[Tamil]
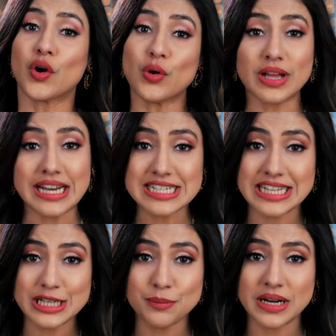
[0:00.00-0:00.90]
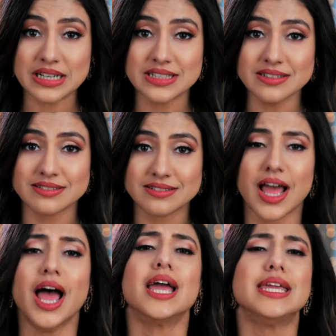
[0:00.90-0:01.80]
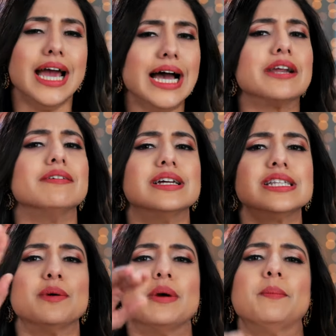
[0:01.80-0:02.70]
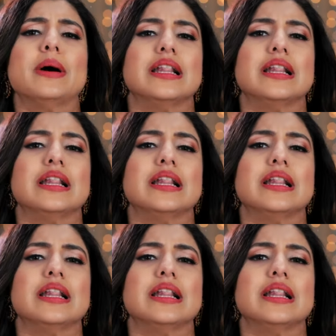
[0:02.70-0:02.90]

குக்கரி சேனலை பார்த்து யார் வேணாலும் சமையல்